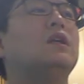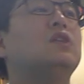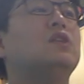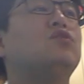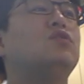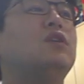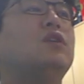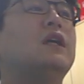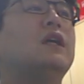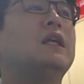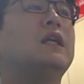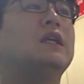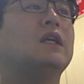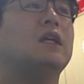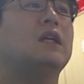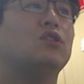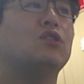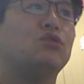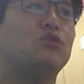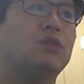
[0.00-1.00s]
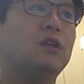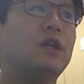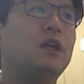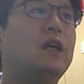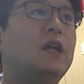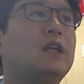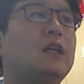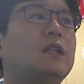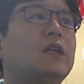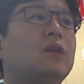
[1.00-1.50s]
주행하니까
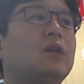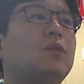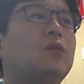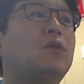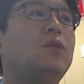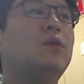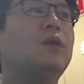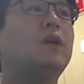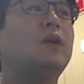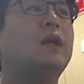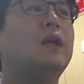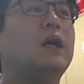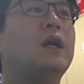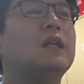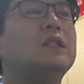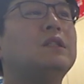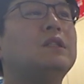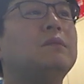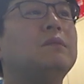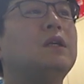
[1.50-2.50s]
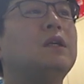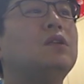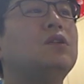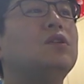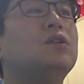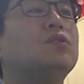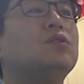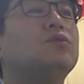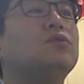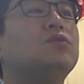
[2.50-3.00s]
주의해야 되고 하지만
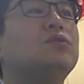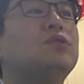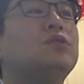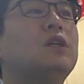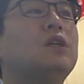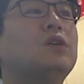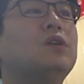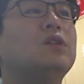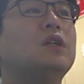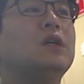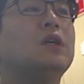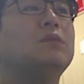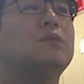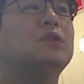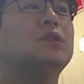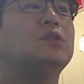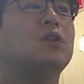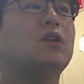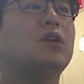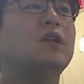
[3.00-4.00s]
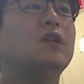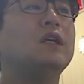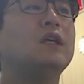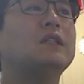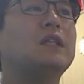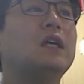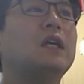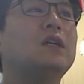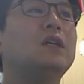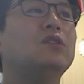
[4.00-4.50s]
수술하고 나면
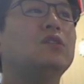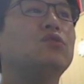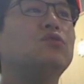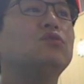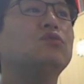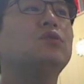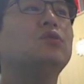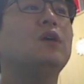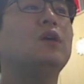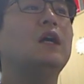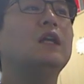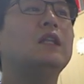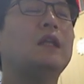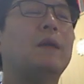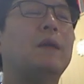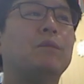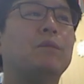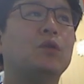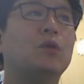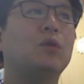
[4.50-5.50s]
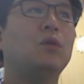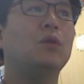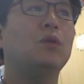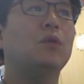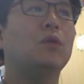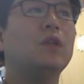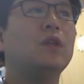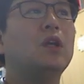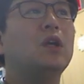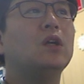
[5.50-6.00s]
절개상은 흉터가
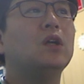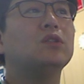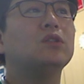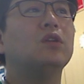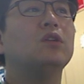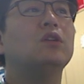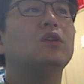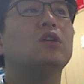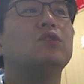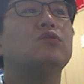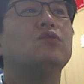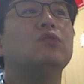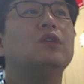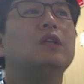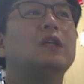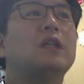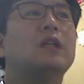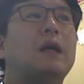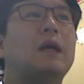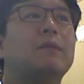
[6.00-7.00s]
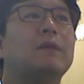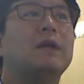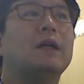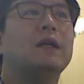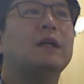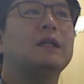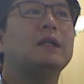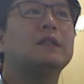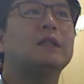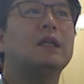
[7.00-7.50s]
남고 절개주의,
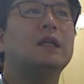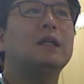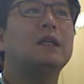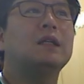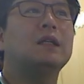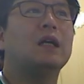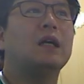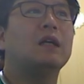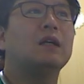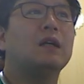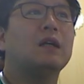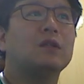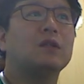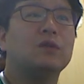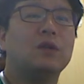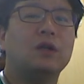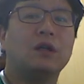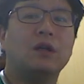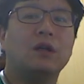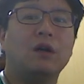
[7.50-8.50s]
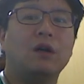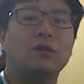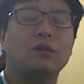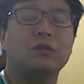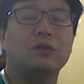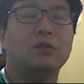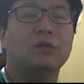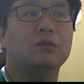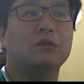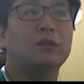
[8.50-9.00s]
감각이상, 감각저가
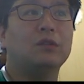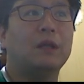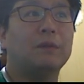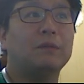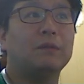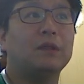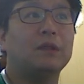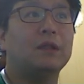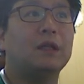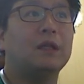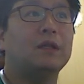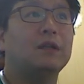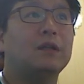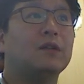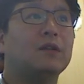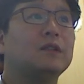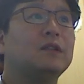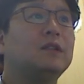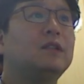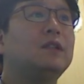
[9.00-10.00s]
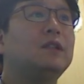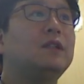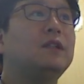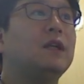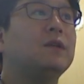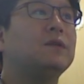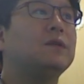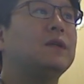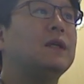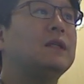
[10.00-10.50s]
어느 정도 남는다는 것을
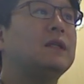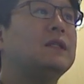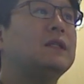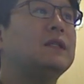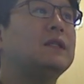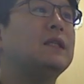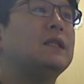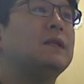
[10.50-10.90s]
알고 계셔야